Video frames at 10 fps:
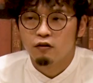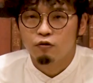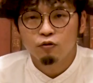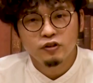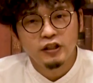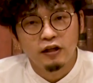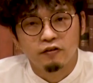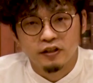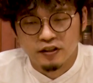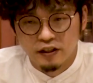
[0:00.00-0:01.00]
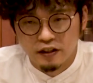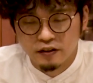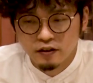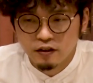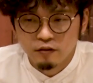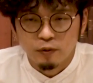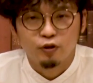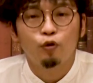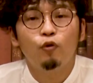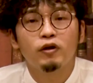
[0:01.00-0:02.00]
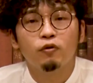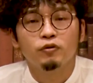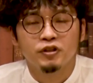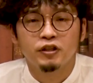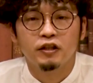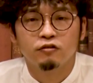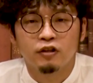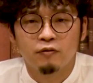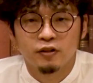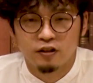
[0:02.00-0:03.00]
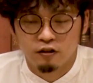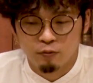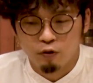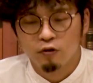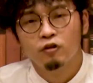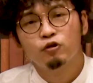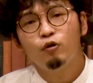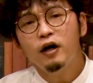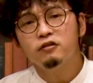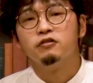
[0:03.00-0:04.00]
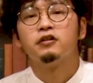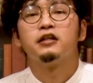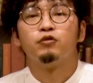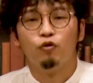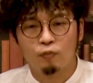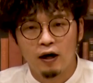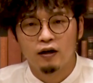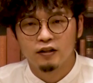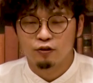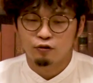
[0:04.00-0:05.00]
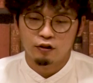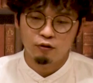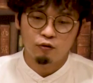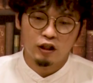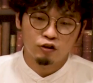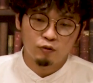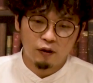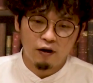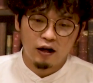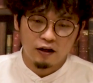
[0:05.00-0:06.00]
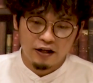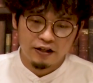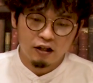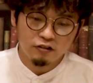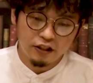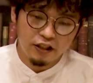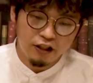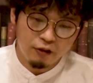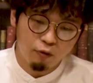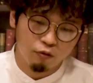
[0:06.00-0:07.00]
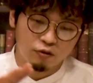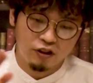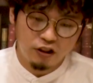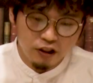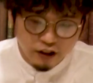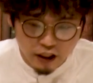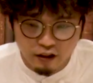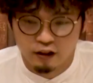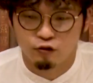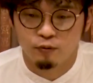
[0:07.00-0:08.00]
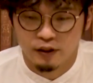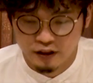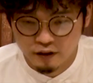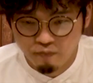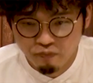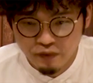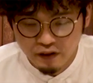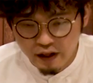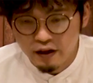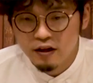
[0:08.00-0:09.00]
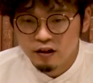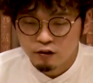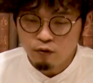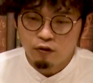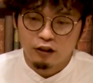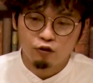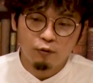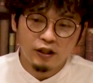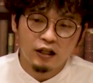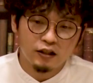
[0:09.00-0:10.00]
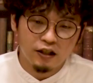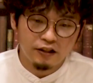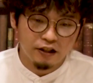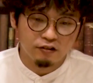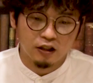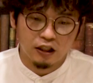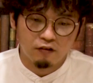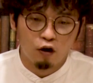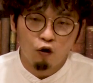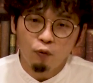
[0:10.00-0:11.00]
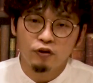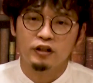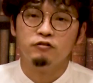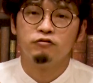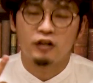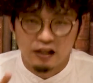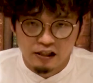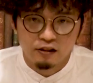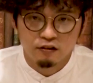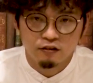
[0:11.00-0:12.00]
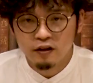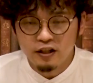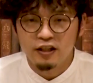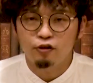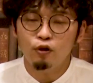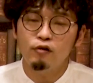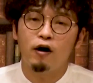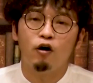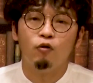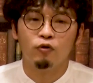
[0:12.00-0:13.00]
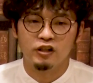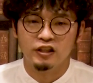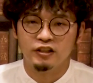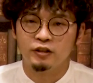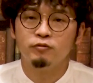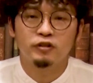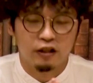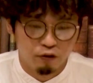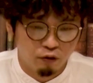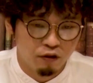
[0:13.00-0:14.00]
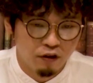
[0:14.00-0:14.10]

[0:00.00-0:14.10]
この事件はですね、昭和の時代でございますけれども、とある火葬場で、そしてその火葬場は比較的規模の小さい火葬場です。でその火葬場で働いている方は主に2人で、1人は主に事務作業、